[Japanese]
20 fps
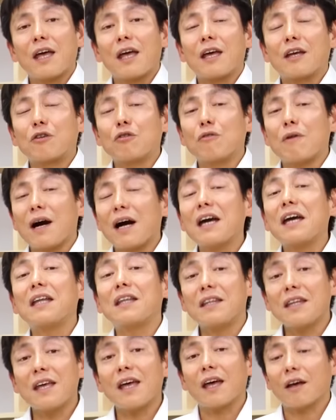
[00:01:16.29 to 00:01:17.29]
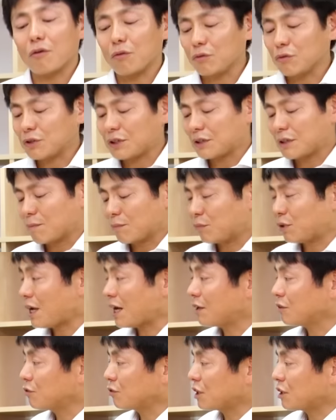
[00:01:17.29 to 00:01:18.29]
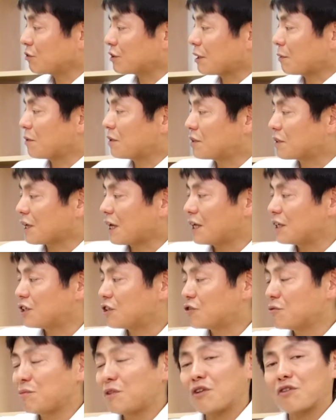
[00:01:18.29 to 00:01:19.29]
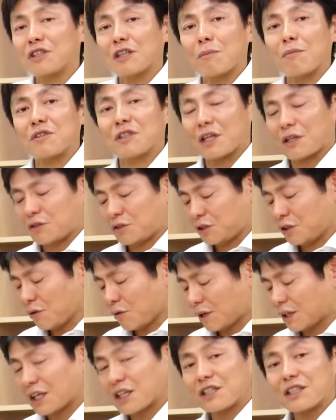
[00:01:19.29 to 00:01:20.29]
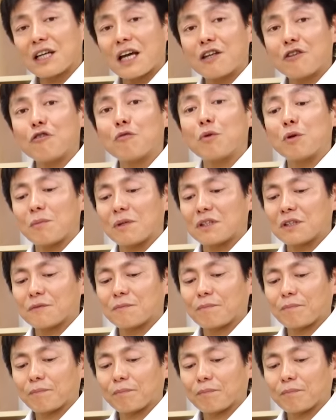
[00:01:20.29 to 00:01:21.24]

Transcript: えー、今日はあえてこのブランドでの差別化、仕組みでの差別化についてお話したいと思います。